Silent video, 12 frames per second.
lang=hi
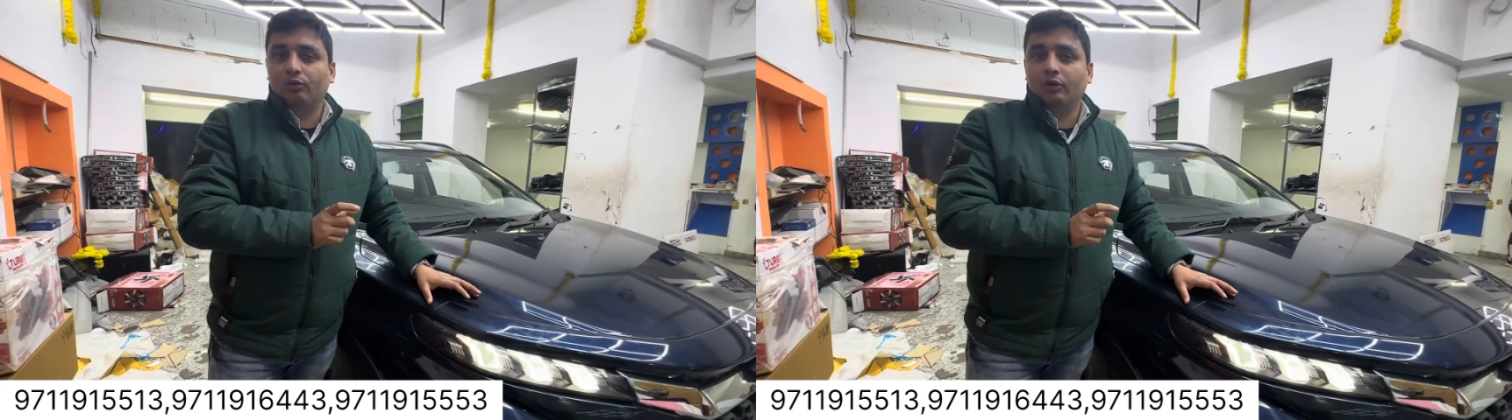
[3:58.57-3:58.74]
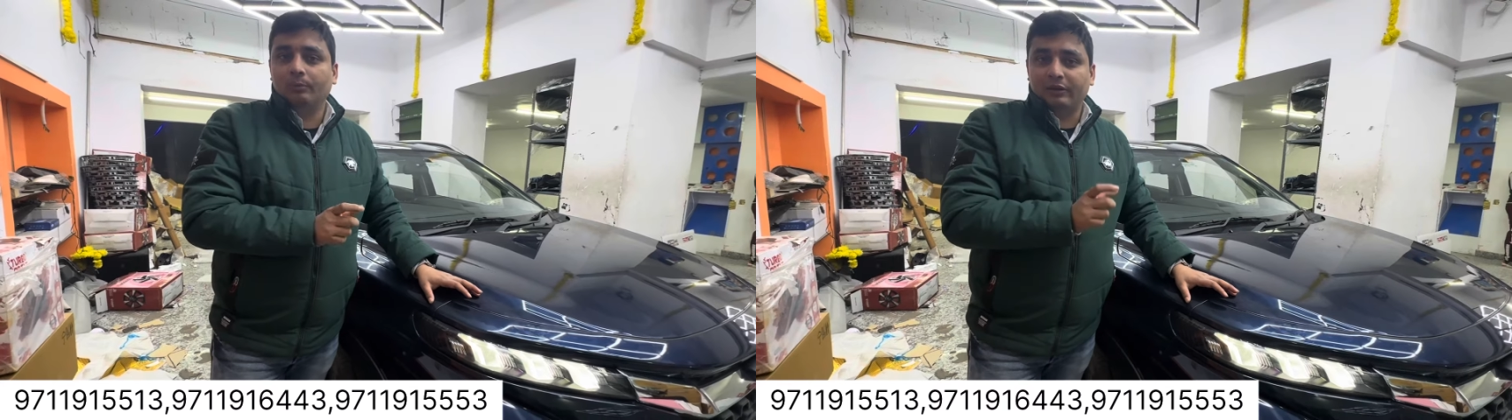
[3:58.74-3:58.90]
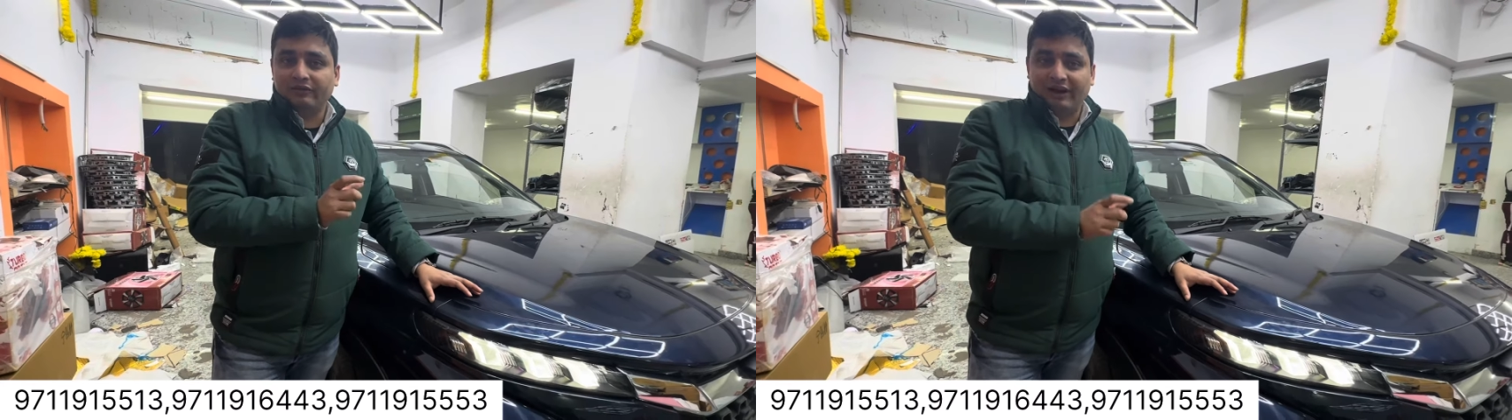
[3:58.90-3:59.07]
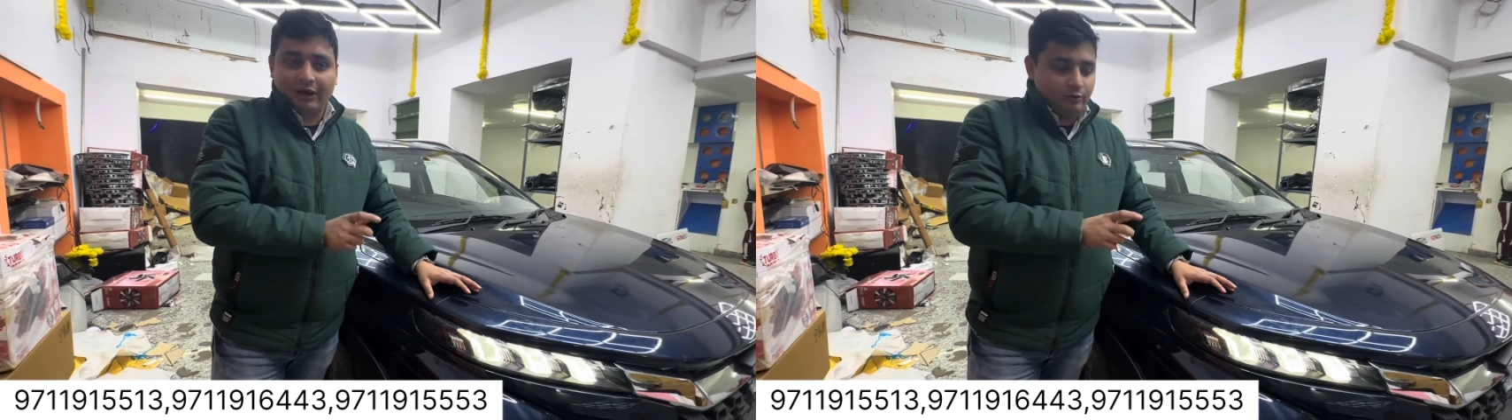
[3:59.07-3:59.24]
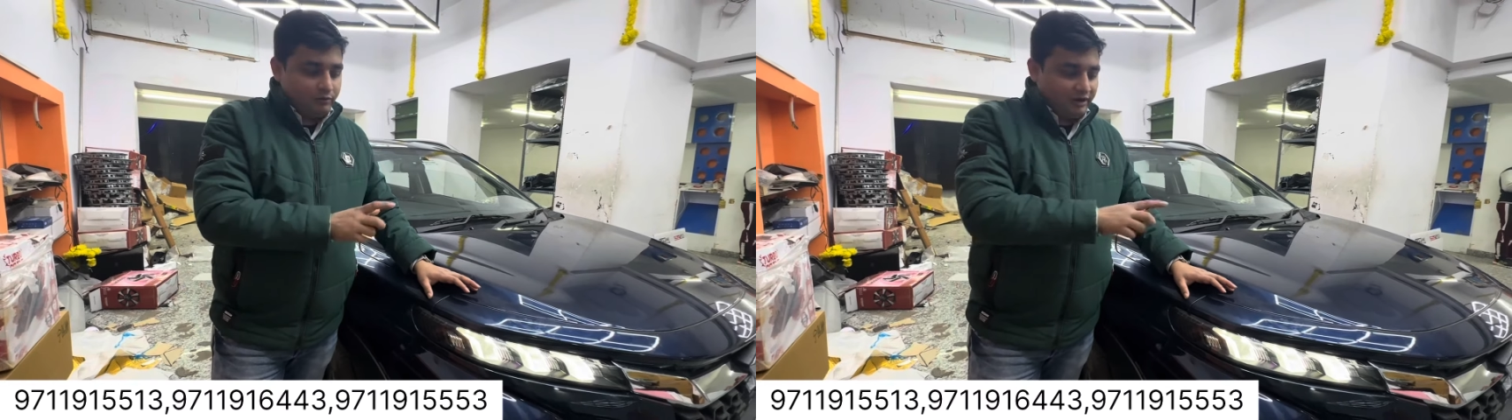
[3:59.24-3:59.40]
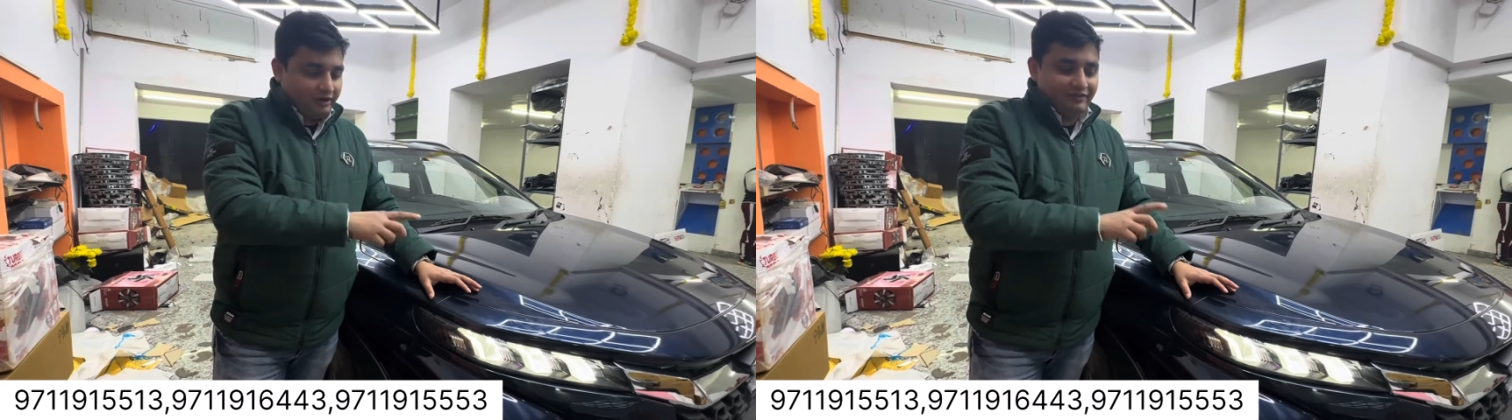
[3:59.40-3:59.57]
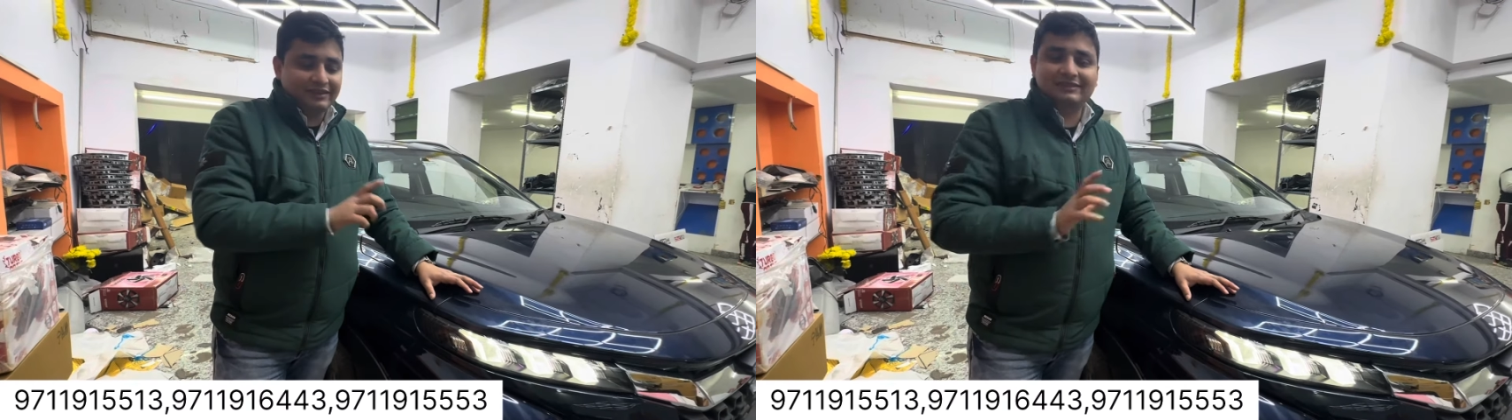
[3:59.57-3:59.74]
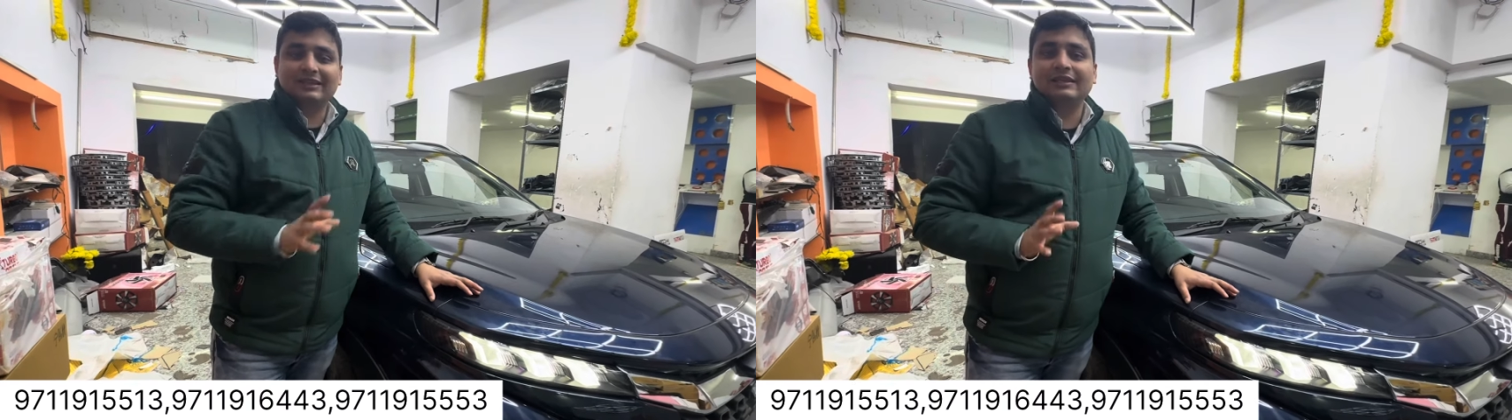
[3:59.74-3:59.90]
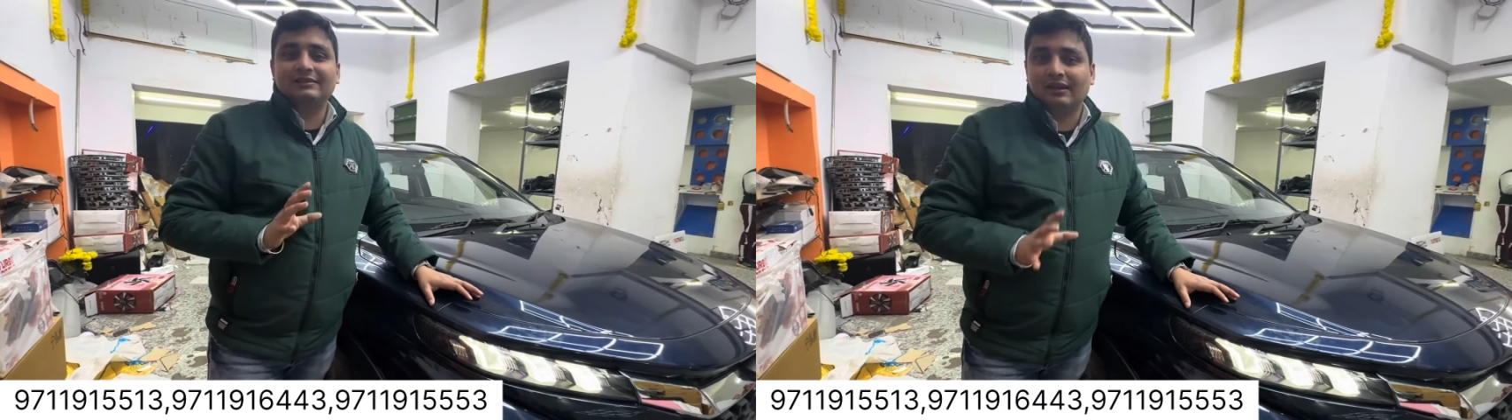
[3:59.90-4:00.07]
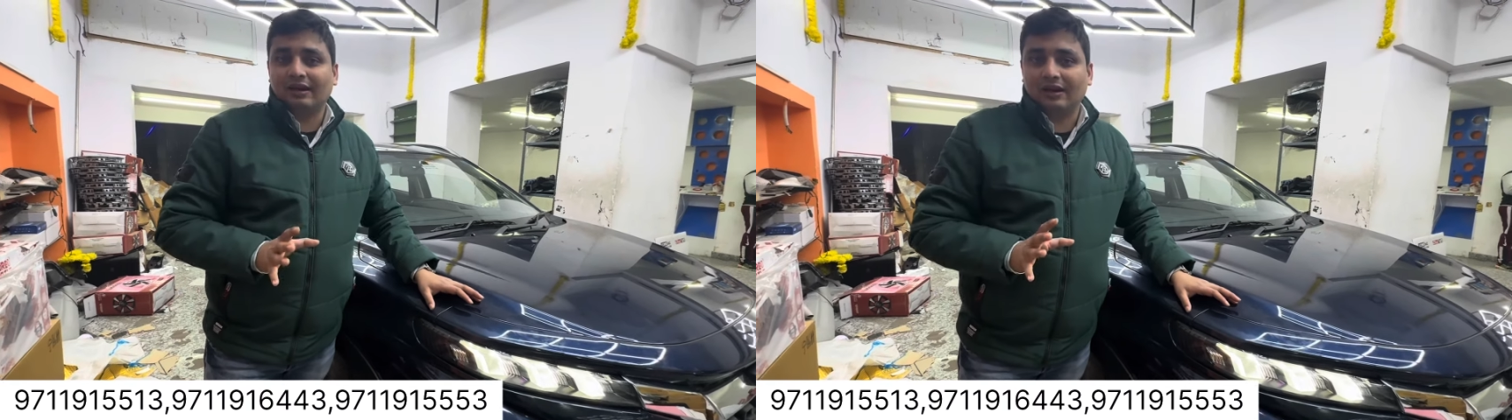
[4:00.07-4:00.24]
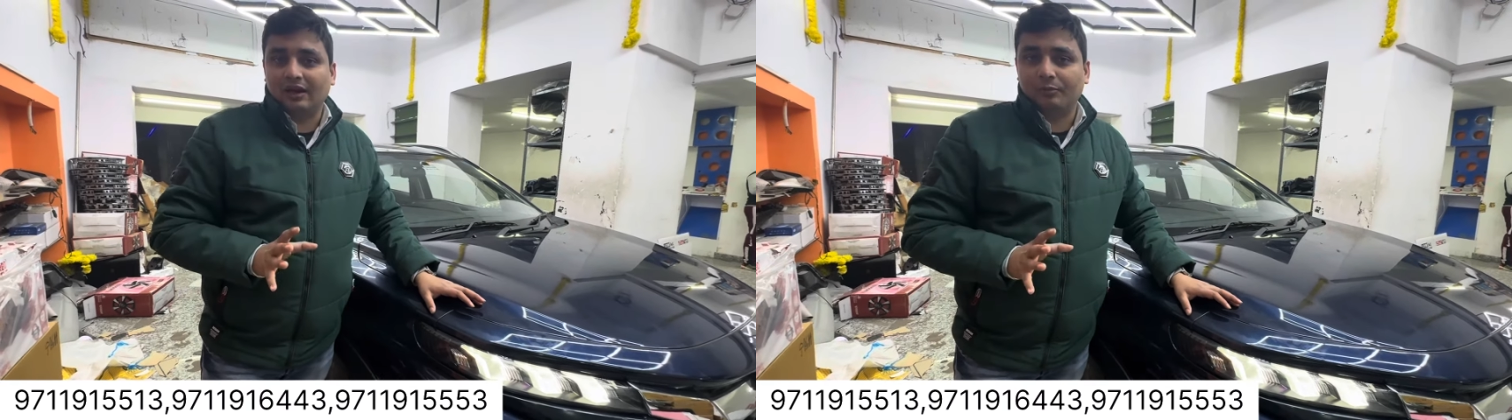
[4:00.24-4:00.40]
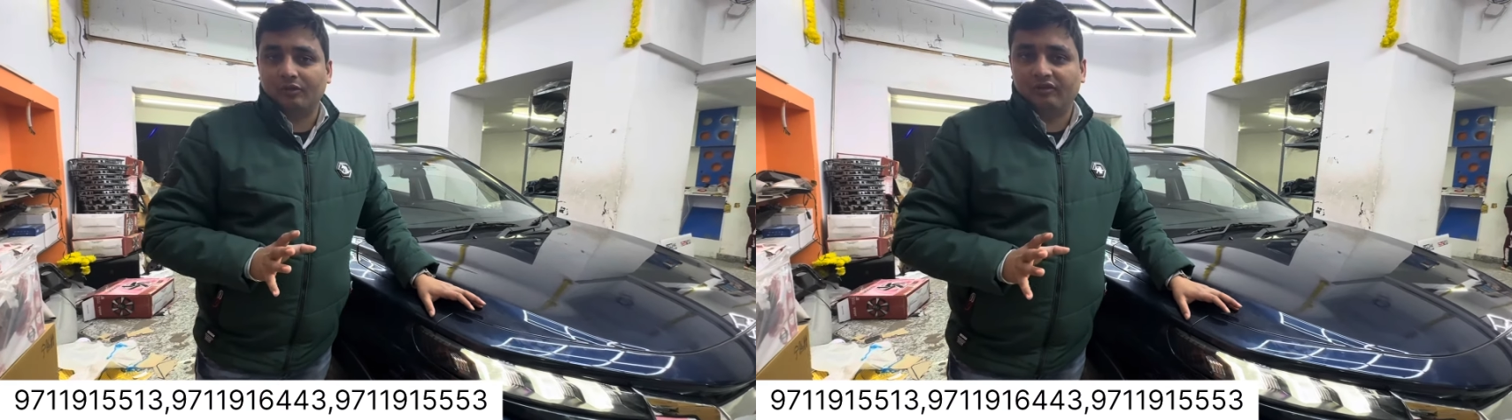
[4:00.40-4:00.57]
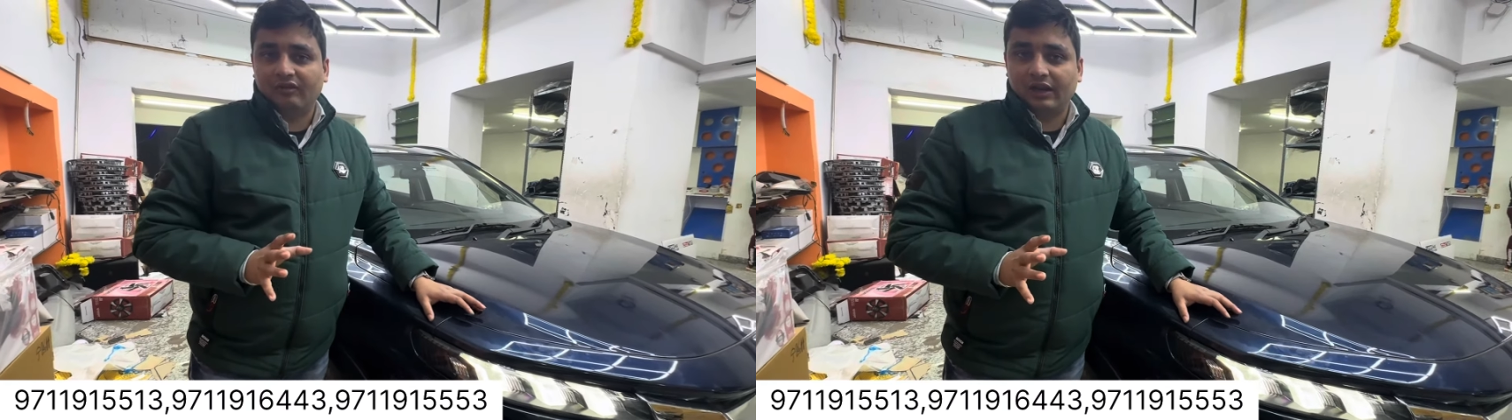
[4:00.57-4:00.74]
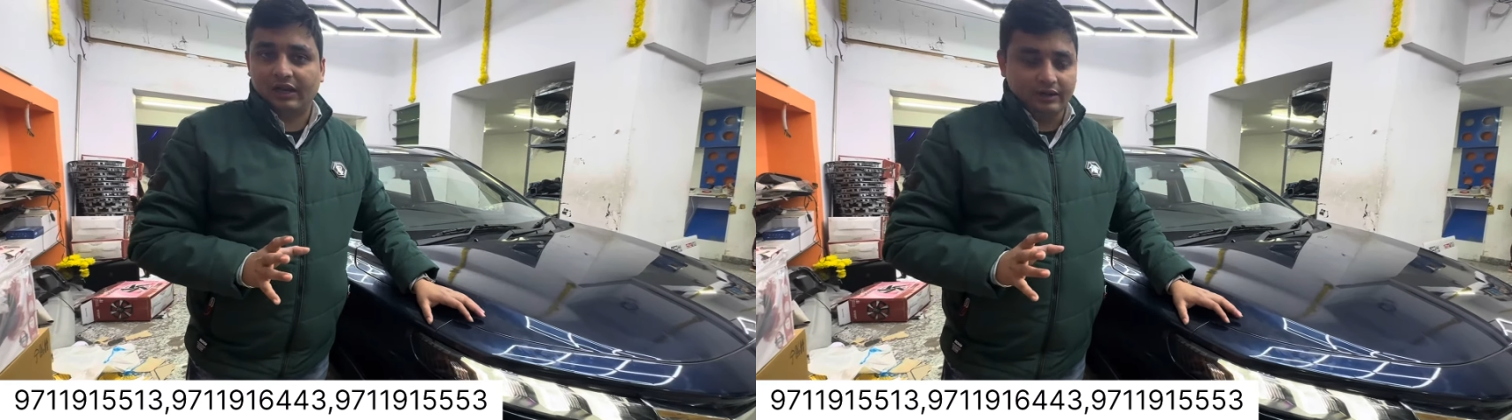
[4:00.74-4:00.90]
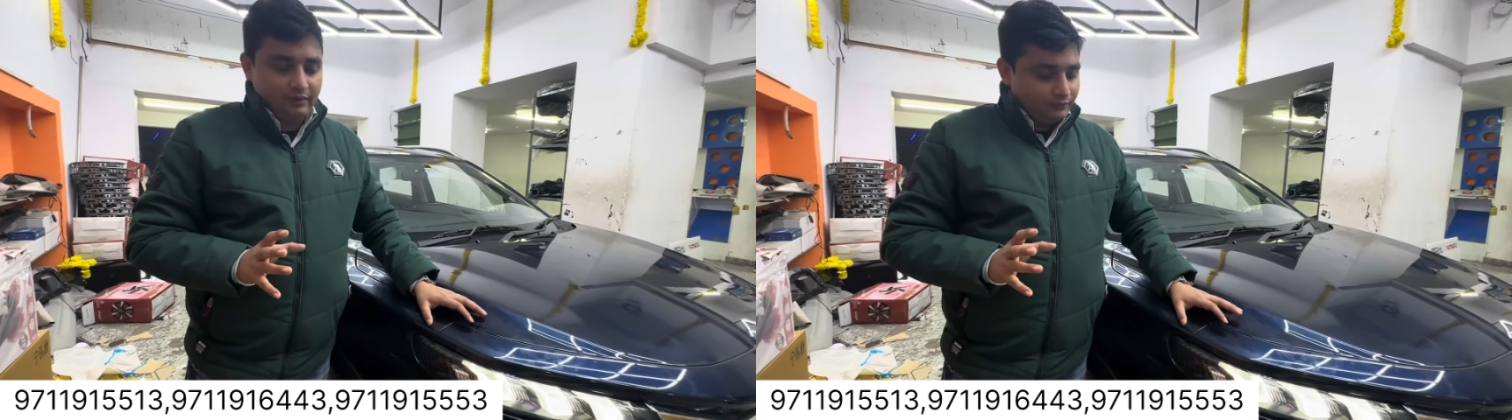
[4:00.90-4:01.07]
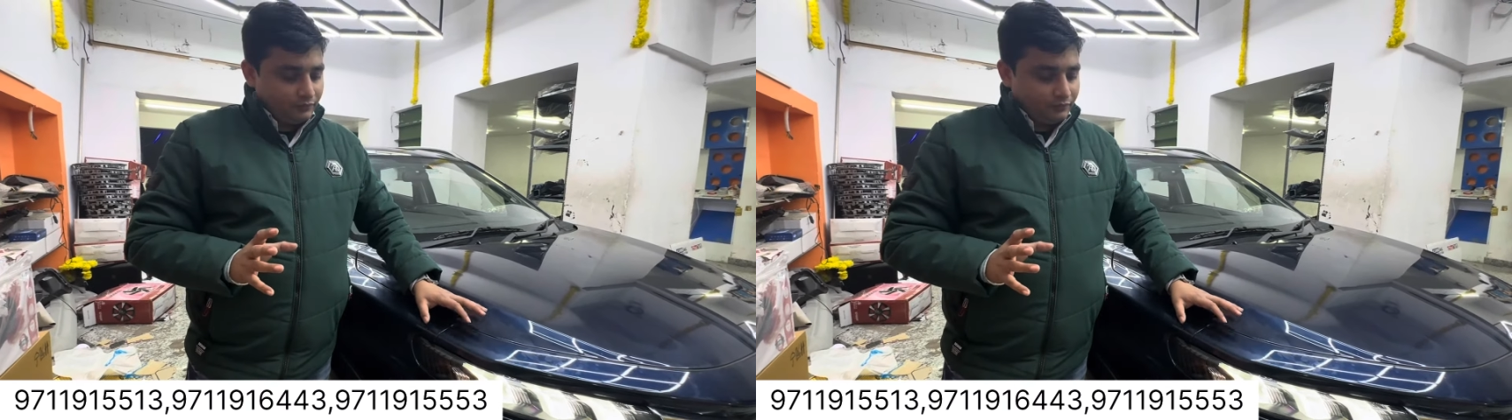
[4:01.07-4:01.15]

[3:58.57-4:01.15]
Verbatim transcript: टू कपलर वायर टू वायर वैसे ही सारा काम होता है